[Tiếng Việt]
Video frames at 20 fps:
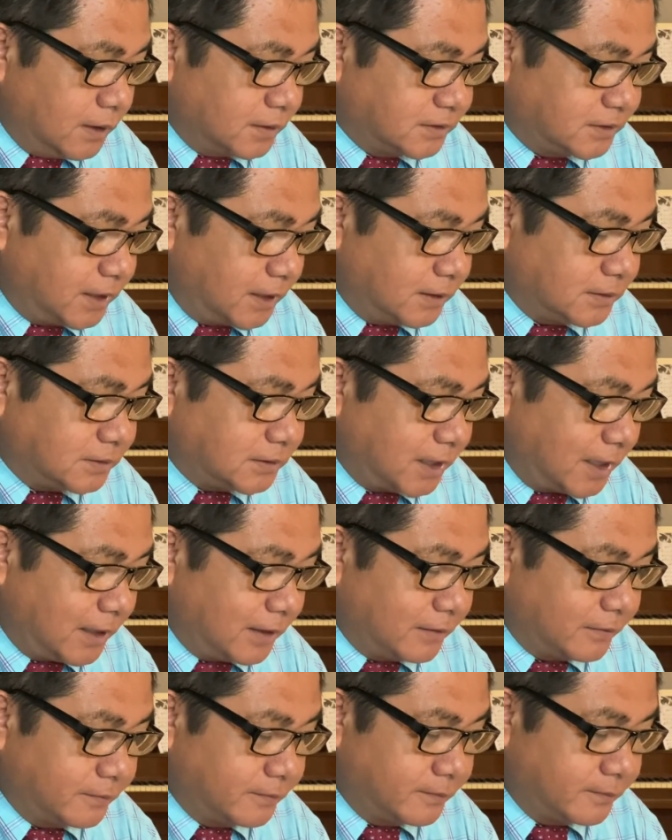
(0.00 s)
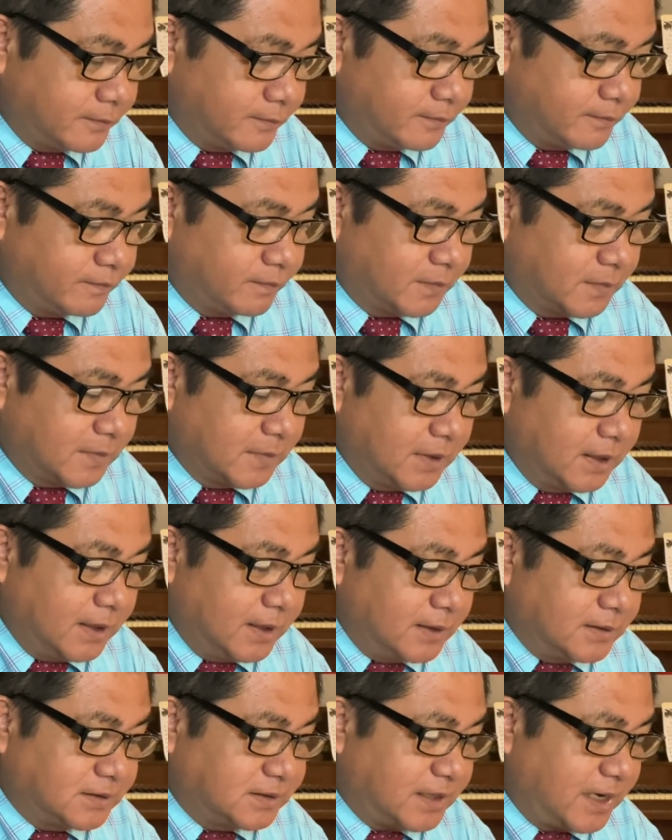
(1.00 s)
Sang chang
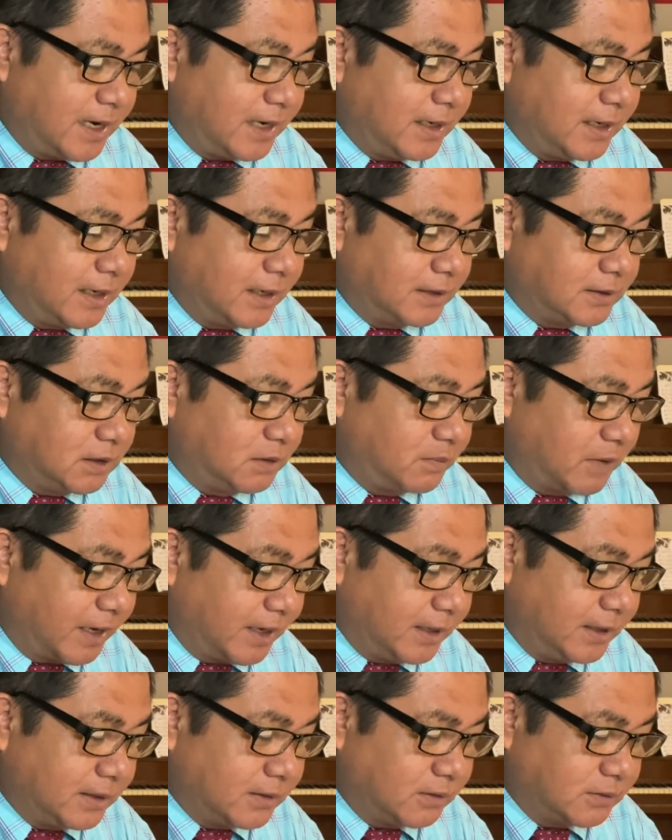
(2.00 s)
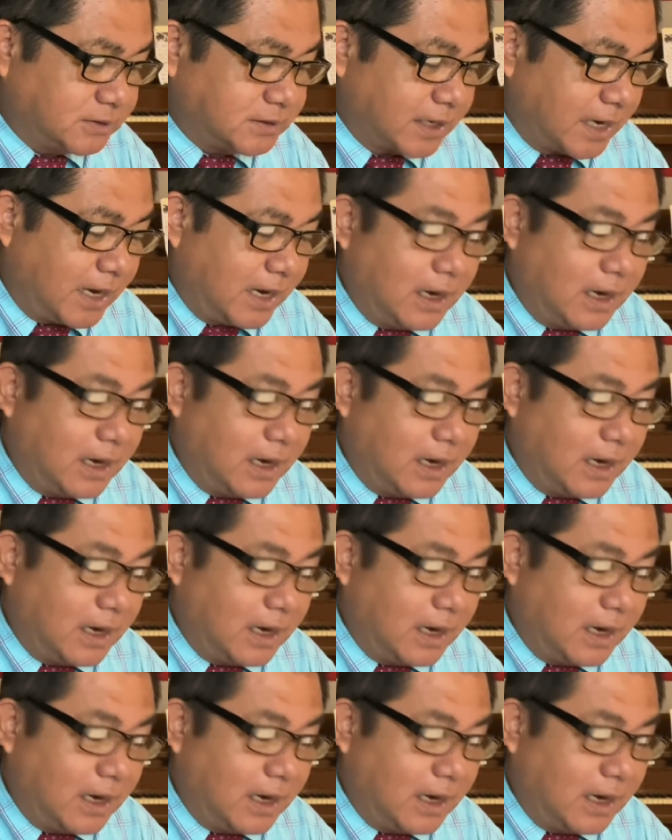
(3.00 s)
sáng ngày thứ bảy có trả